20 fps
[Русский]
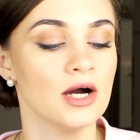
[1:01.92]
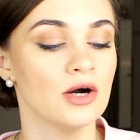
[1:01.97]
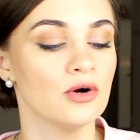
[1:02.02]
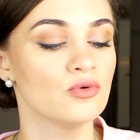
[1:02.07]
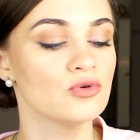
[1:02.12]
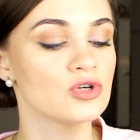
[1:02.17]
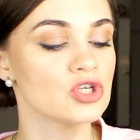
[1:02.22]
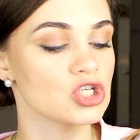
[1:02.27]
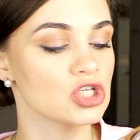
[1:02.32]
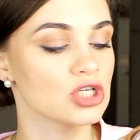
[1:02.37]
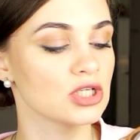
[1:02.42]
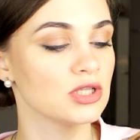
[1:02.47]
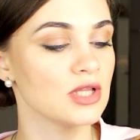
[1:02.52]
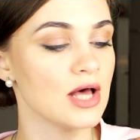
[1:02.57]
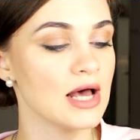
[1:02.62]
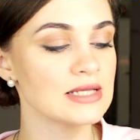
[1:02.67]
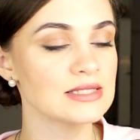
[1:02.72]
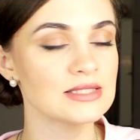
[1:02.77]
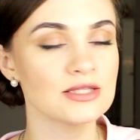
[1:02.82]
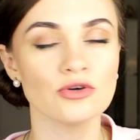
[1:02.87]
Очень
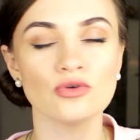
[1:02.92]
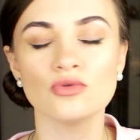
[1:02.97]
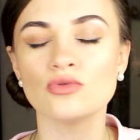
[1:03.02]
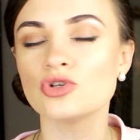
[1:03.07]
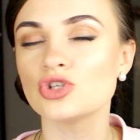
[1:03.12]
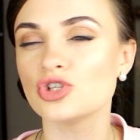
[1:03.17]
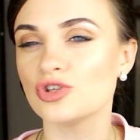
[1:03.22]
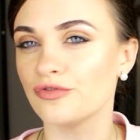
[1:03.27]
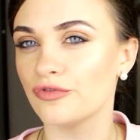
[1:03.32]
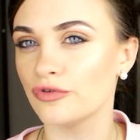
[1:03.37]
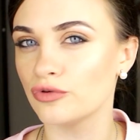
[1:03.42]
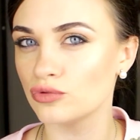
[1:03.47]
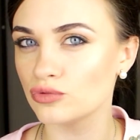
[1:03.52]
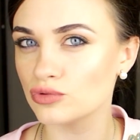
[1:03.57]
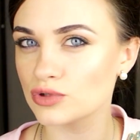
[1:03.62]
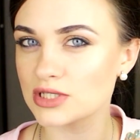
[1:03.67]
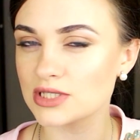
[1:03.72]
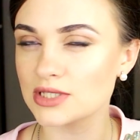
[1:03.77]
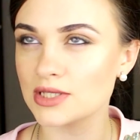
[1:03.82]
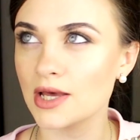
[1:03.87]
классная, очень
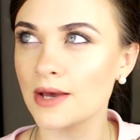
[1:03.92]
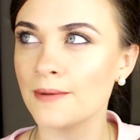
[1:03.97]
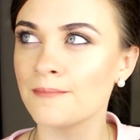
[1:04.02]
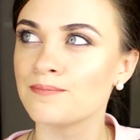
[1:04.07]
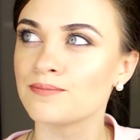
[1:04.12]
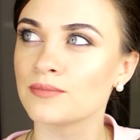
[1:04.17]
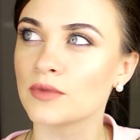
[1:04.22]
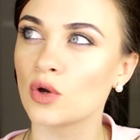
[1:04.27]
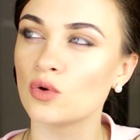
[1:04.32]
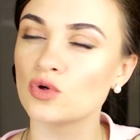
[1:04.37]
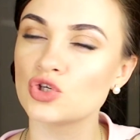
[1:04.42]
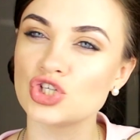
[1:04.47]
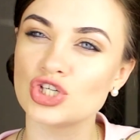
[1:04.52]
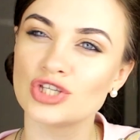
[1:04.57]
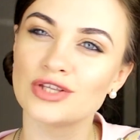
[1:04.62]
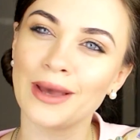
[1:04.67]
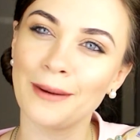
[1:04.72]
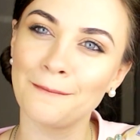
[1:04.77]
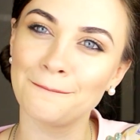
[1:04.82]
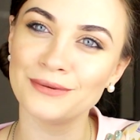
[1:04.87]
вкусная,
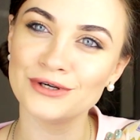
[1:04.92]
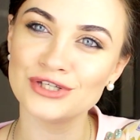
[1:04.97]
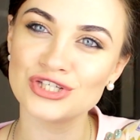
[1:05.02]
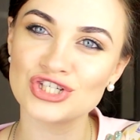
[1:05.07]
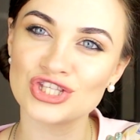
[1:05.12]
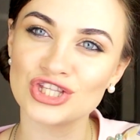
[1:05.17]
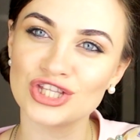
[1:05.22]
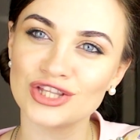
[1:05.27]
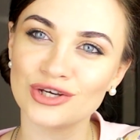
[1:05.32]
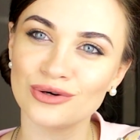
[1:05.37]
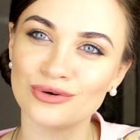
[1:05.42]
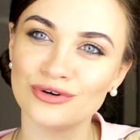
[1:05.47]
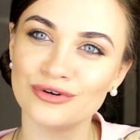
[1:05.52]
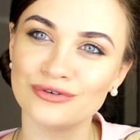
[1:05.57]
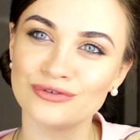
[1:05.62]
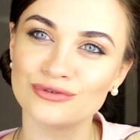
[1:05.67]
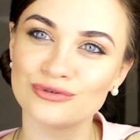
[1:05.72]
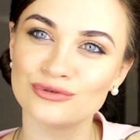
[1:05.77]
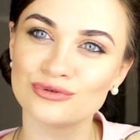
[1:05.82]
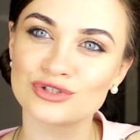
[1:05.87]
очень необычный такой
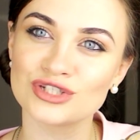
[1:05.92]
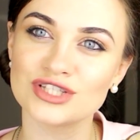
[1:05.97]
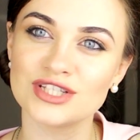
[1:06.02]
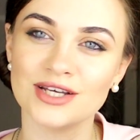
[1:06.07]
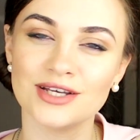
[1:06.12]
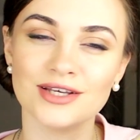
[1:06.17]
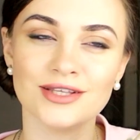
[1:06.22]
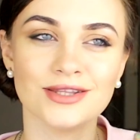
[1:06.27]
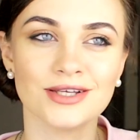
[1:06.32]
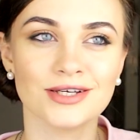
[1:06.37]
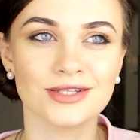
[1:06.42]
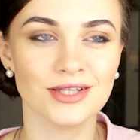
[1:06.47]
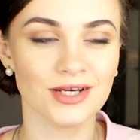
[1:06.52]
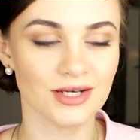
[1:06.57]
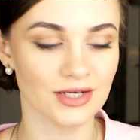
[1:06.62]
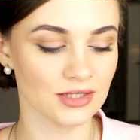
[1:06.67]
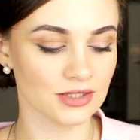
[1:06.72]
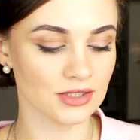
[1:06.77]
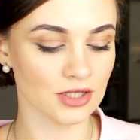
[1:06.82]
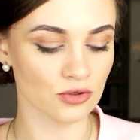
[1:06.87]
вкус, да, иногда,
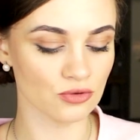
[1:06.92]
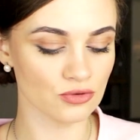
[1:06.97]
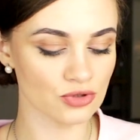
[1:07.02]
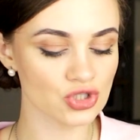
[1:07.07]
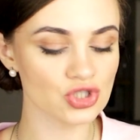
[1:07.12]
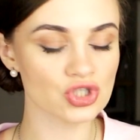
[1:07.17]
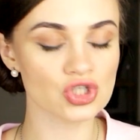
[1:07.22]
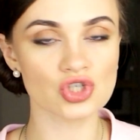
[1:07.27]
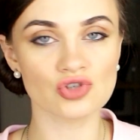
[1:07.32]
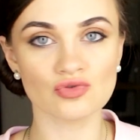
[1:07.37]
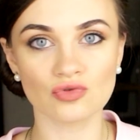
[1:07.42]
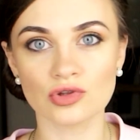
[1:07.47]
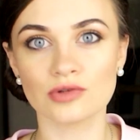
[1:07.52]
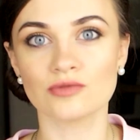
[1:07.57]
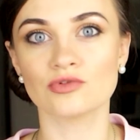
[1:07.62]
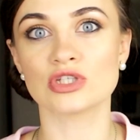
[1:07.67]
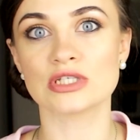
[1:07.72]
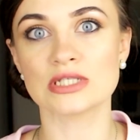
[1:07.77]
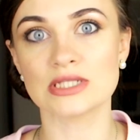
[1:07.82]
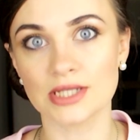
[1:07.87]
когда хочется
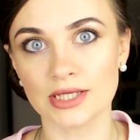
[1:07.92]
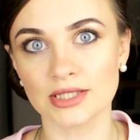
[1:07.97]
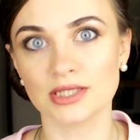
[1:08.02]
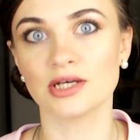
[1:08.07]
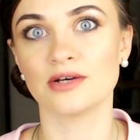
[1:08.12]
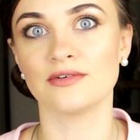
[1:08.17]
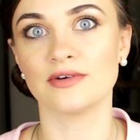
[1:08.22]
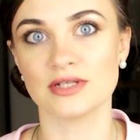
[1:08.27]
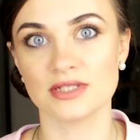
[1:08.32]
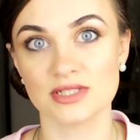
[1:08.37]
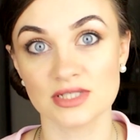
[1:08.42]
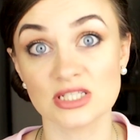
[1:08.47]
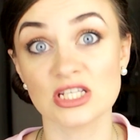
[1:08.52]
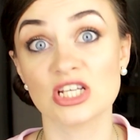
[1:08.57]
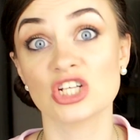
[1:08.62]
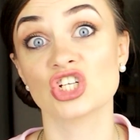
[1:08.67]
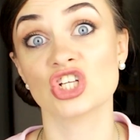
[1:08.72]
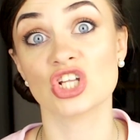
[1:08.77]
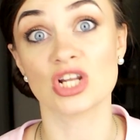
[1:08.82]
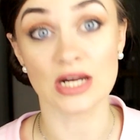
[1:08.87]
чего-то вот сладкого
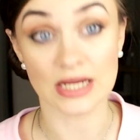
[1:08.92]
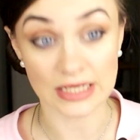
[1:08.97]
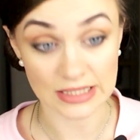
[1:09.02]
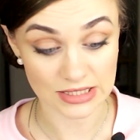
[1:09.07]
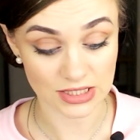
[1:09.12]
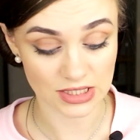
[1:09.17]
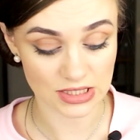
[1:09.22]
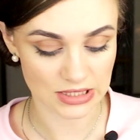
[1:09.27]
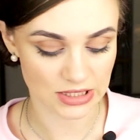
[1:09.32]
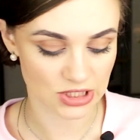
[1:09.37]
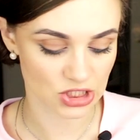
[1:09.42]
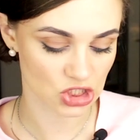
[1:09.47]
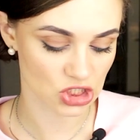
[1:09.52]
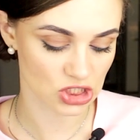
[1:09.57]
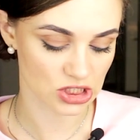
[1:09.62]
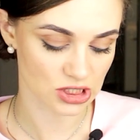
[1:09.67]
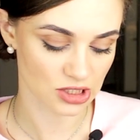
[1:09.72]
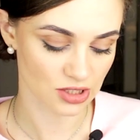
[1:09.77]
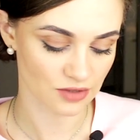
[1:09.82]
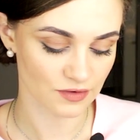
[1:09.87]
сожрать, если
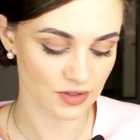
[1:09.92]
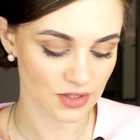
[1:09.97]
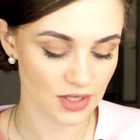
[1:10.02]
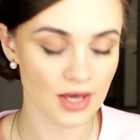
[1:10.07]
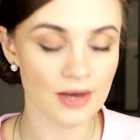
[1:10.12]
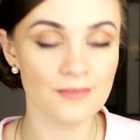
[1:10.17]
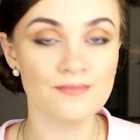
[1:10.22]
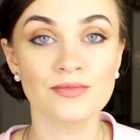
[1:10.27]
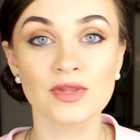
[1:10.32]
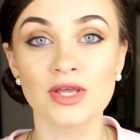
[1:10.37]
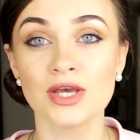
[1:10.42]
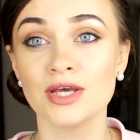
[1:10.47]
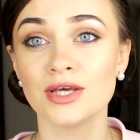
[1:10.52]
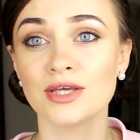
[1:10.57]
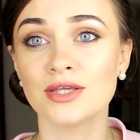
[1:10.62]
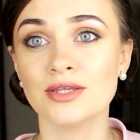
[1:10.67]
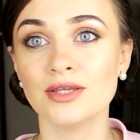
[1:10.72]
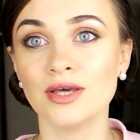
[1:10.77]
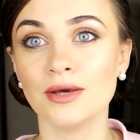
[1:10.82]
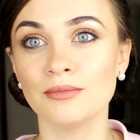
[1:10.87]
честно говоря,
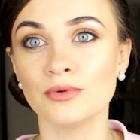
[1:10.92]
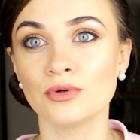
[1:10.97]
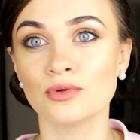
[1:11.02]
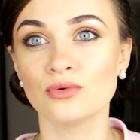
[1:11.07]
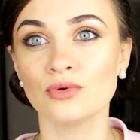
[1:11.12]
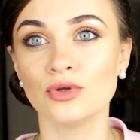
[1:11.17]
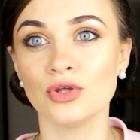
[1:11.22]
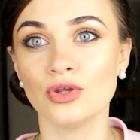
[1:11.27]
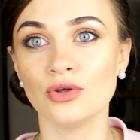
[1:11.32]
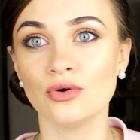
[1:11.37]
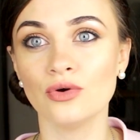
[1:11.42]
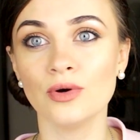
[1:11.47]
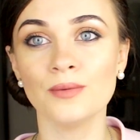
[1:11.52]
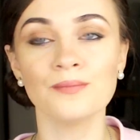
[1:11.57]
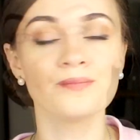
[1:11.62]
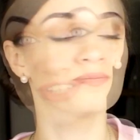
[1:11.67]
я беру ее.